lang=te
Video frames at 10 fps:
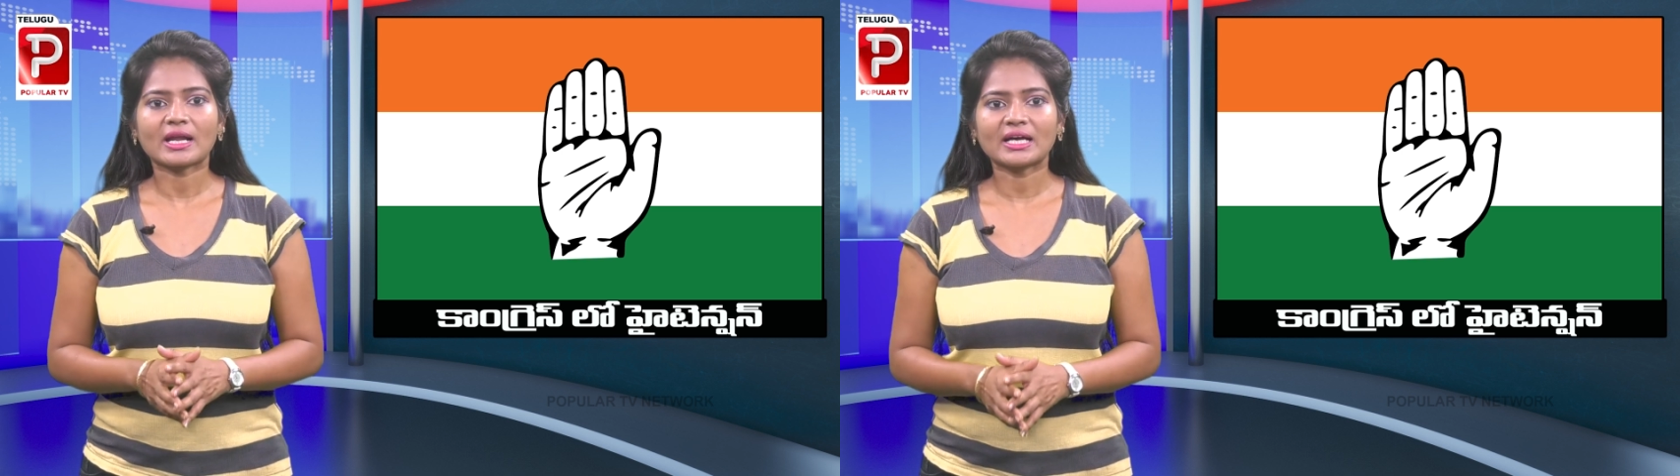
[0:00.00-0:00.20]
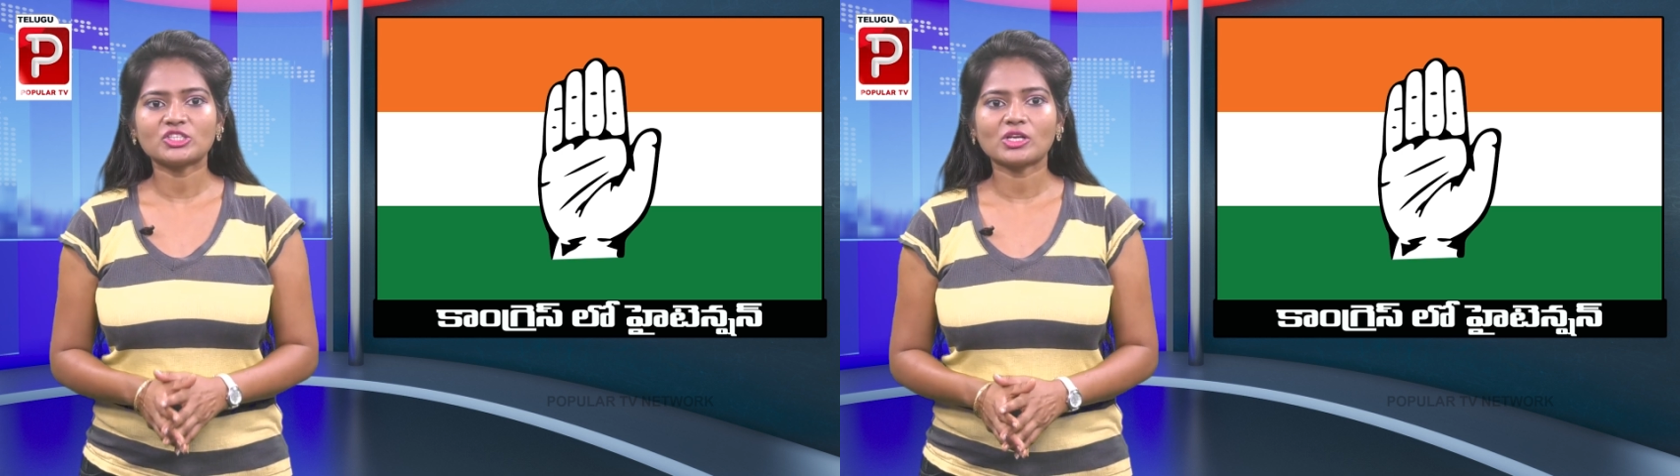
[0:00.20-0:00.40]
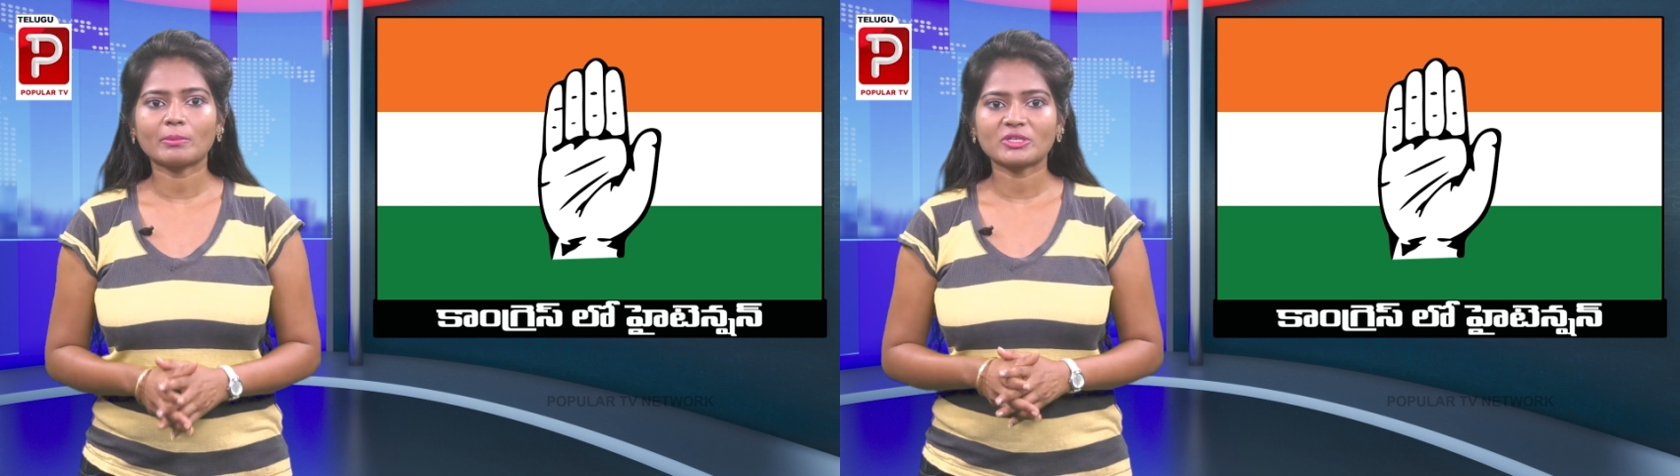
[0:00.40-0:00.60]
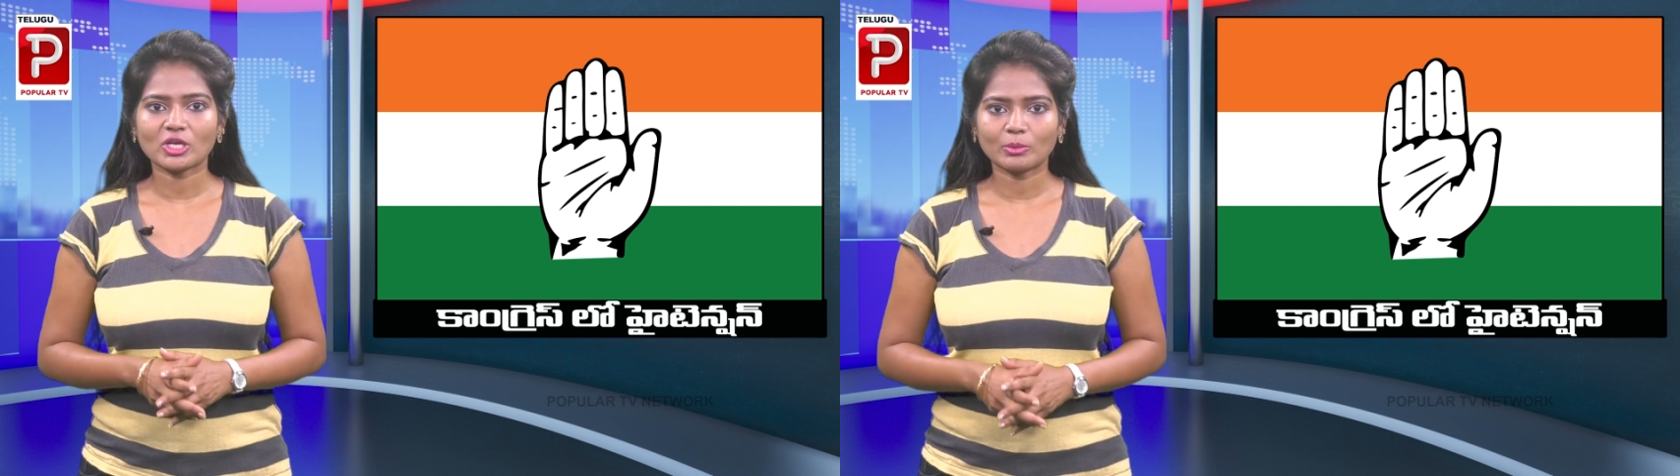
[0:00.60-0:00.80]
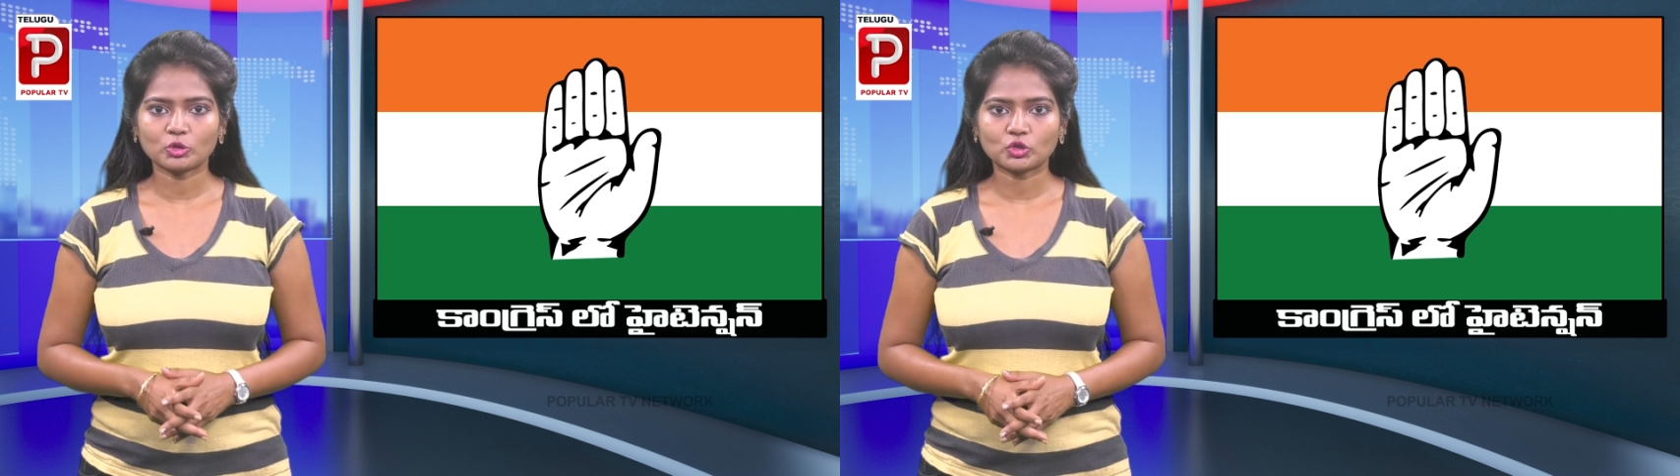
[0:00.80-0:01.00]
రాజీనామా
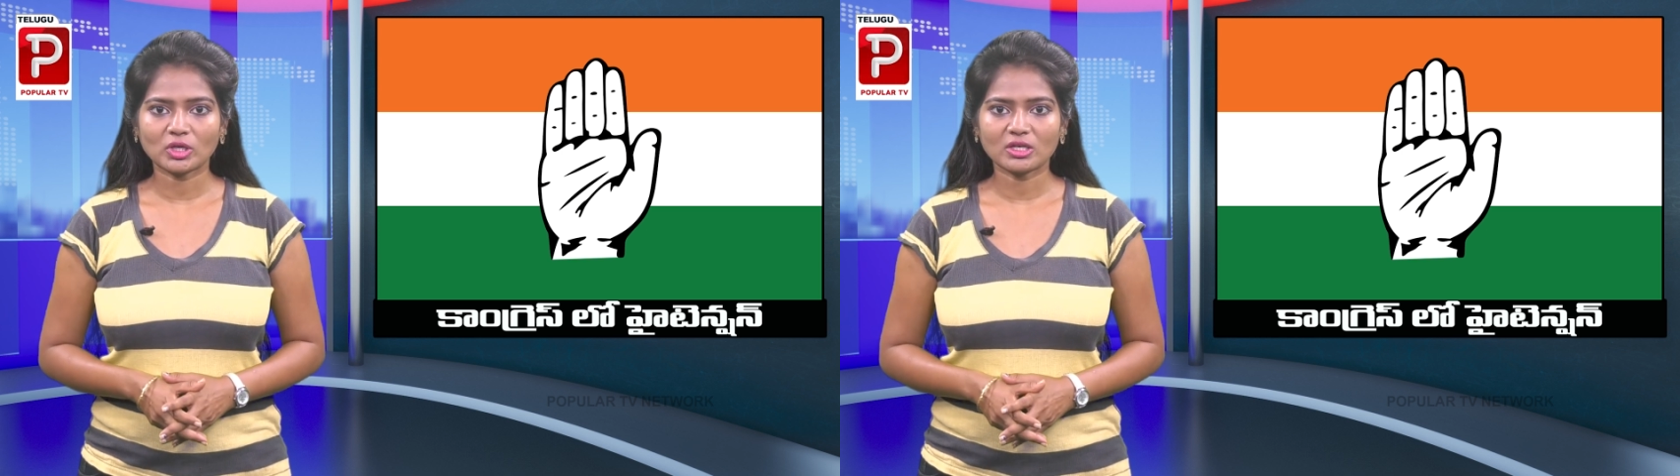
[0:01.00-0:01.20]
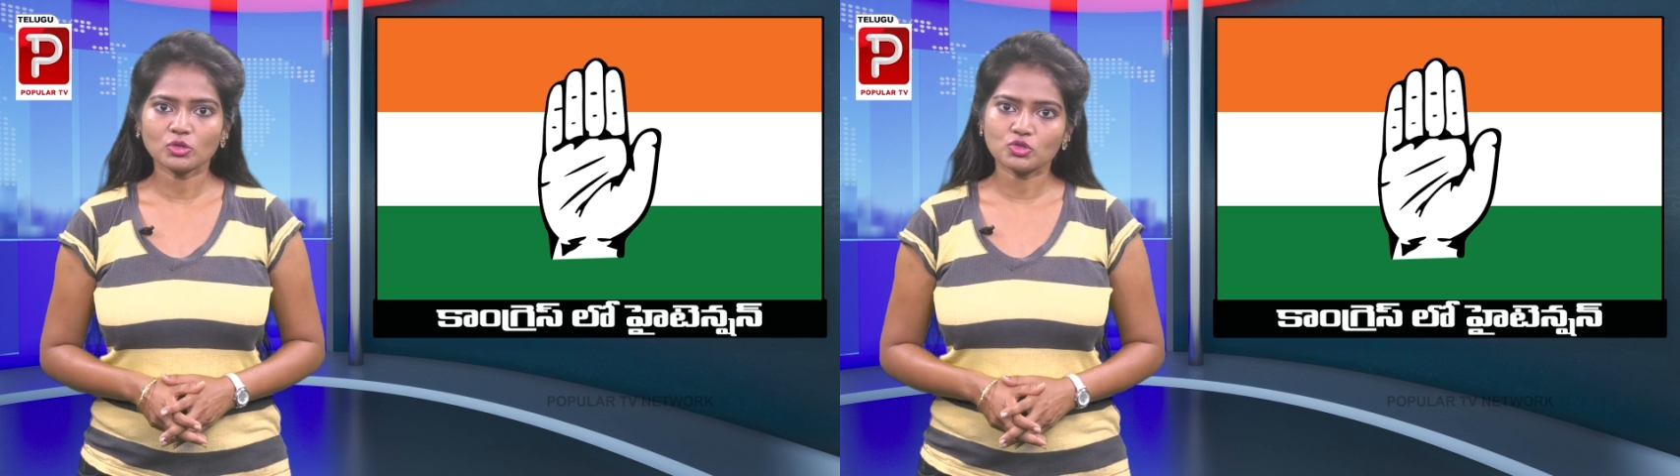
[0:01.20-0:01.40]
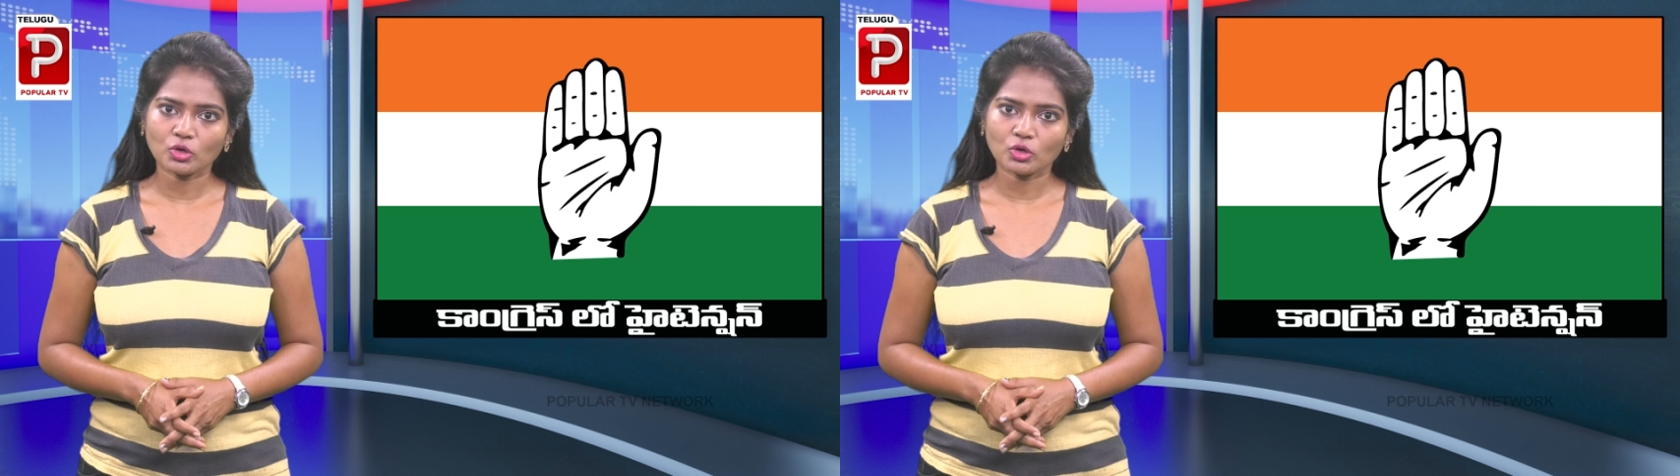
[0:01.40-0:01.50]
చేయబోతున్నట్లు